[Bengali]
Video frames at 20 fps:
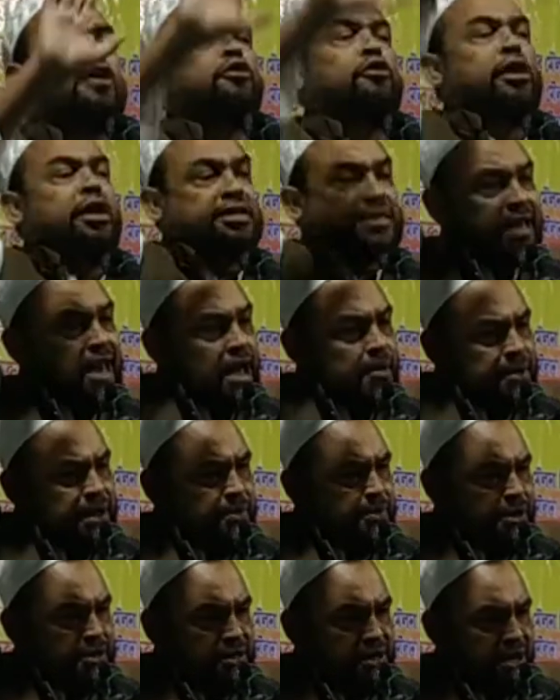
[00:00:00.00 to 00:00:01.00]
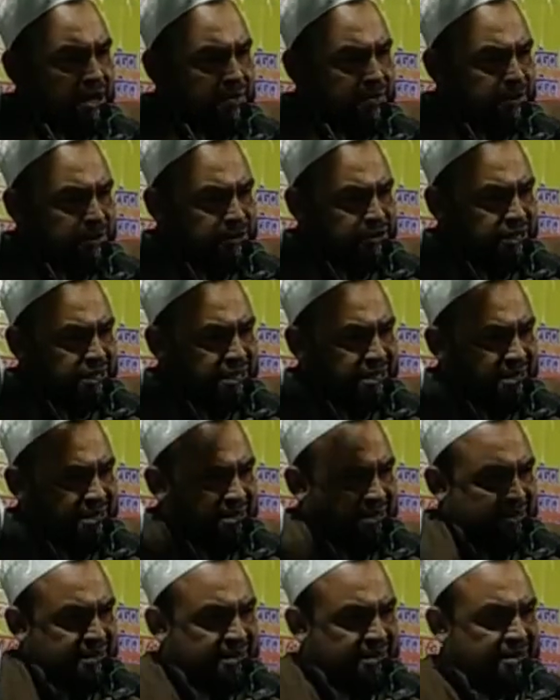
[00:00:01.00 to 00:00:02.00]
কারণে ইসলামের বদনাম হচ্ছে
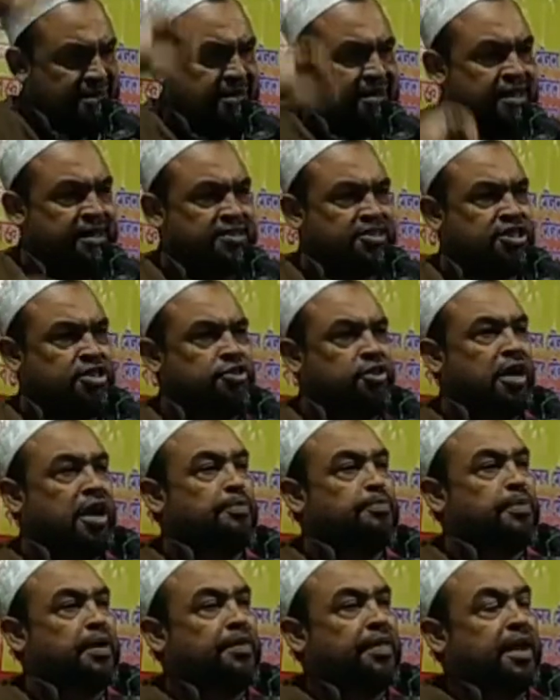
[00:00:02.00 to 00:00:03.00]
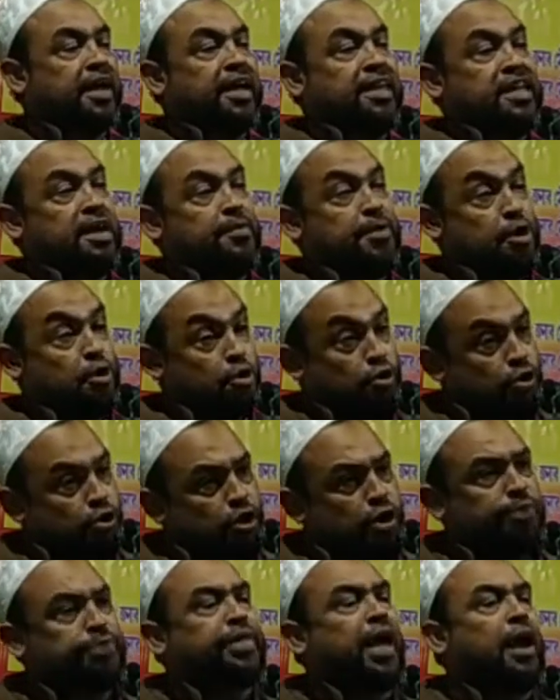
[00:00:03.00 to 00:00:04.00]
সেজন্য আপনাদের কাছে আমার
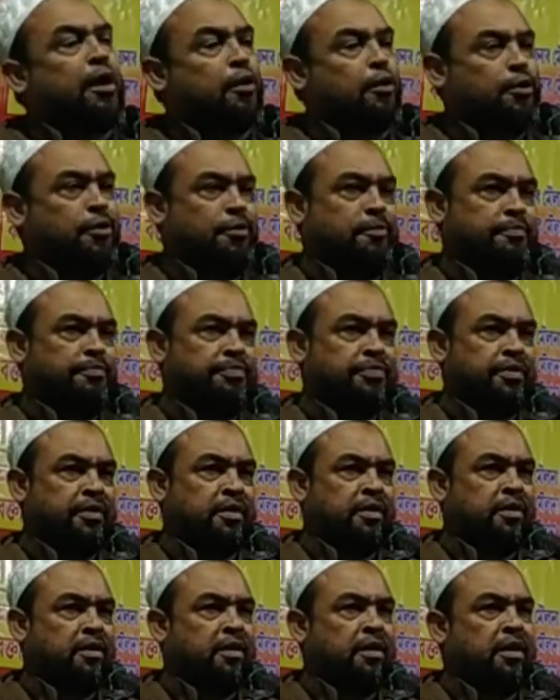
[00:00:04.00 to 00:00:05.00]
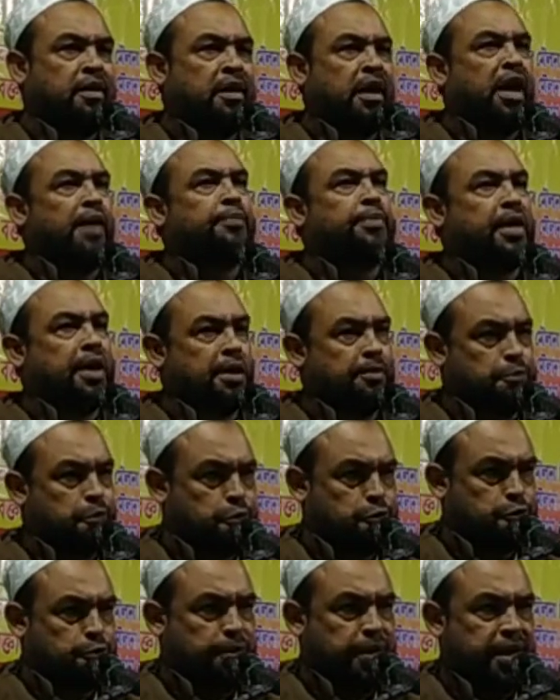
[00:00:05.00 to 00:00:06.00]
অনুরোধ থাকলো আপনারা
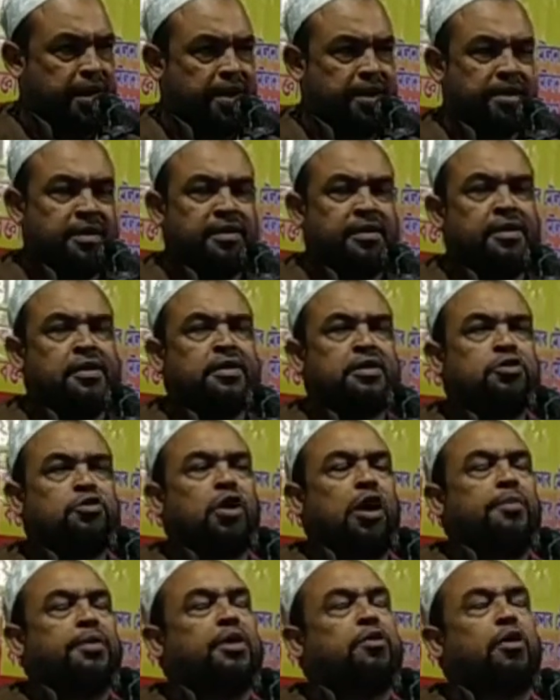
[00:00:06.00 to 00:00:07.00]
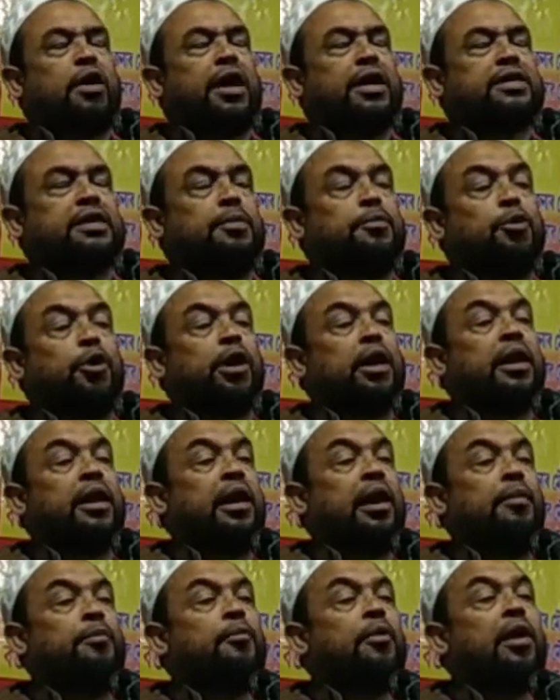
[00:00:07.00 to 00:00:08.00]
বুঝুন তো আমি কয়েকটা বইয়ের
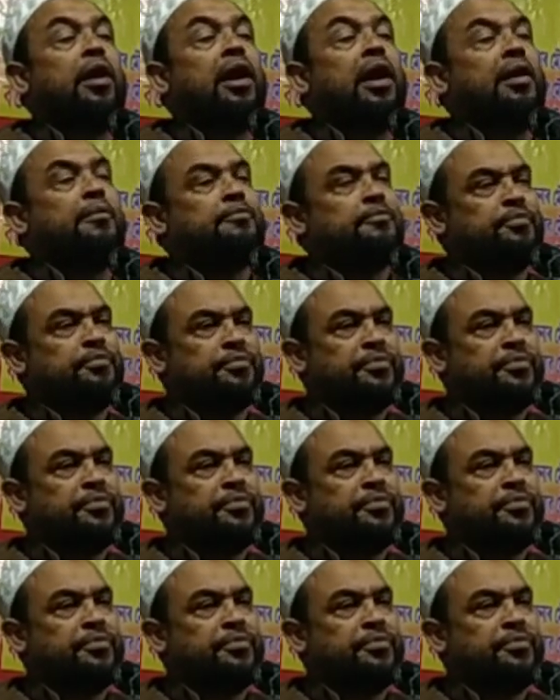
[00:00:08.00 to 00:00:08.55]
নাম বললাম